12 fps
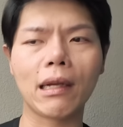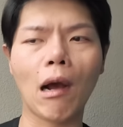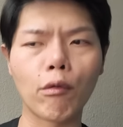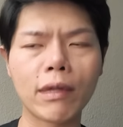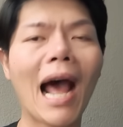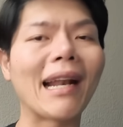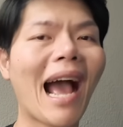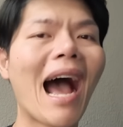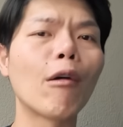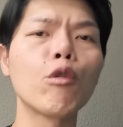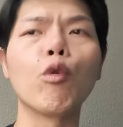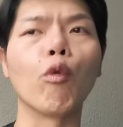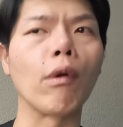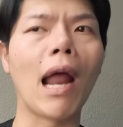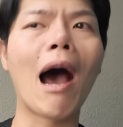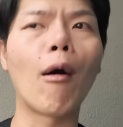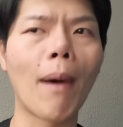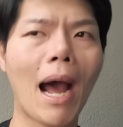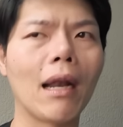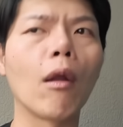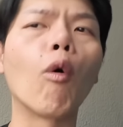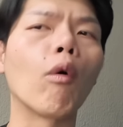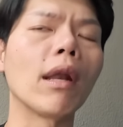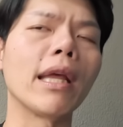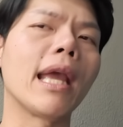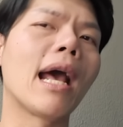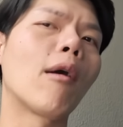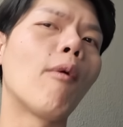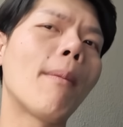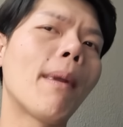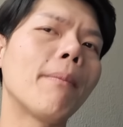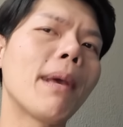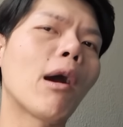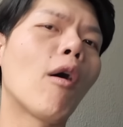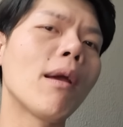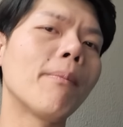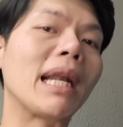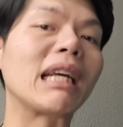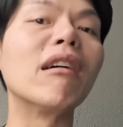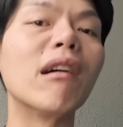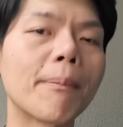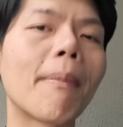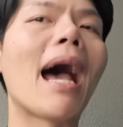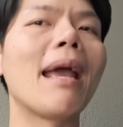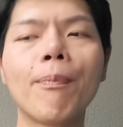เขาทานข้าวอยู่แล้วเอามาลงอะไรอย่างเงี้ยเราว่ามันไม่ค่อยมันเกินไป